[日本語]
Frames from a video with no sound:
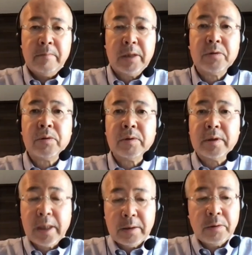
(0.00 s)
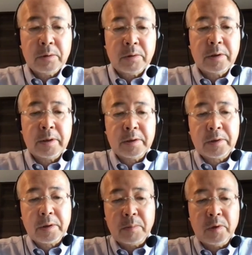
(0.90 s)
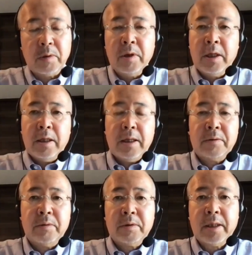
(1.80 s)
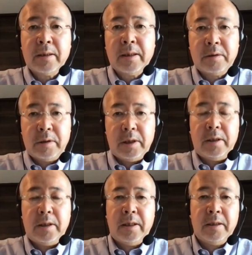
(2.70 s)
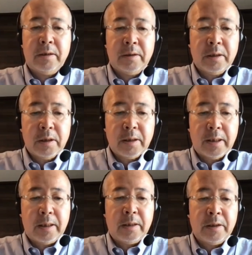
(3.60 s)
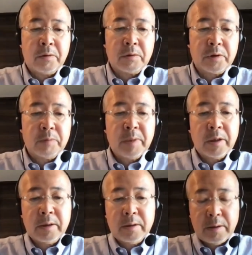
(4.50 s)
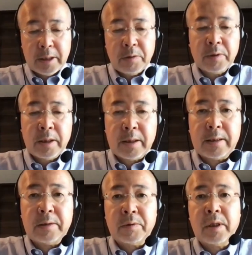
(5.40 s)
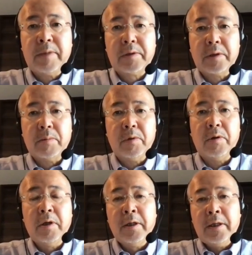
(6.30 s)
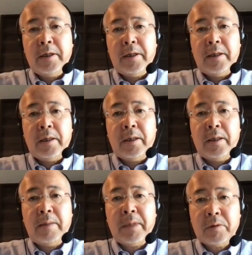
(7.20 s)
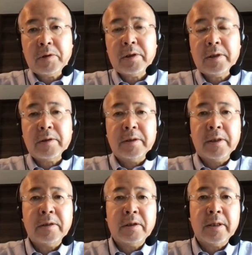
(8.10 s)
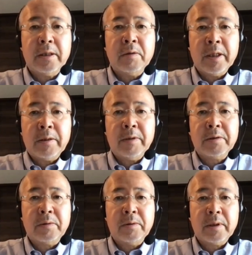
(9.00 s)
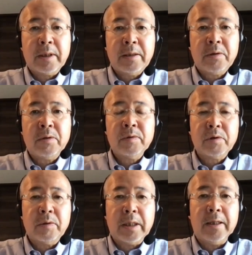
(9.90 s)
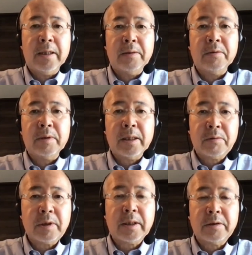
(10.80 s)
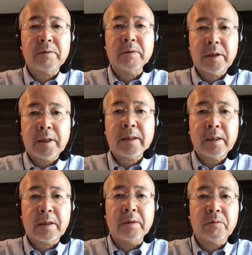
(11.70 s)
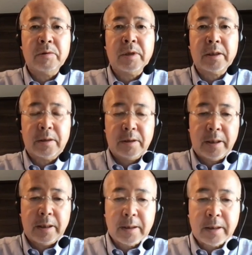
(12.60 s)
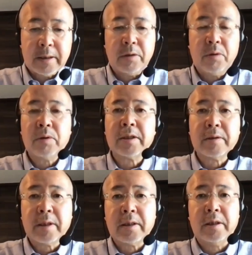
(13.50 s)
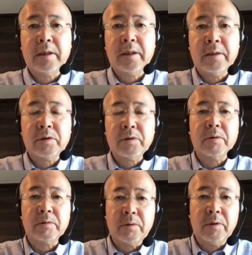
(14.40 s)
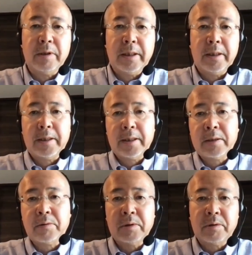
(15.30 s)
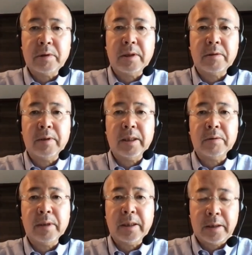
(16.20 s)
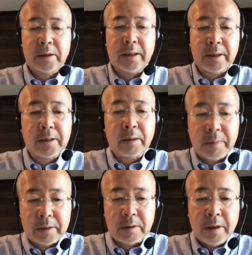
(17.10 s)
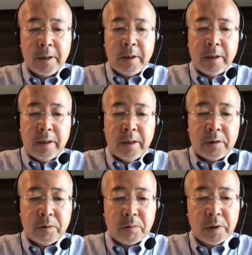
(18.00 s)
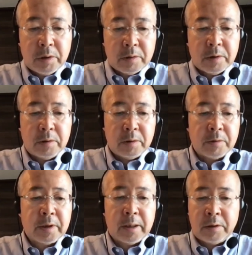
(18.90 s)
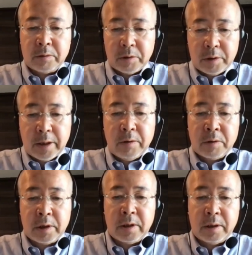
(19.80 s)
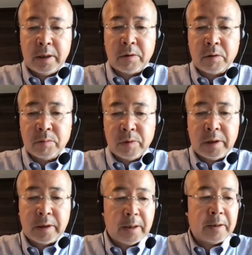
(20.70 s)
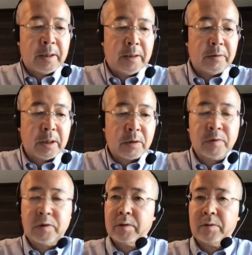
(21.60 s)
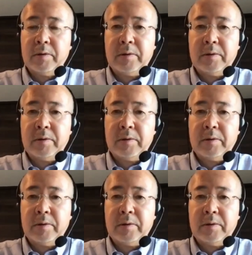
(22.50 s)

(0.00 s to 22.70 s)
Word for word: その材料としてですけれども、3月に全国人民代表大会がございますけれども、毎年ですね、全人代の場ではその外交部長が外交に関する記者会見という形でかなり包括的に中国の外交についての話がなされます。そこを一つの材料として、王毅国務委員兼外交部長の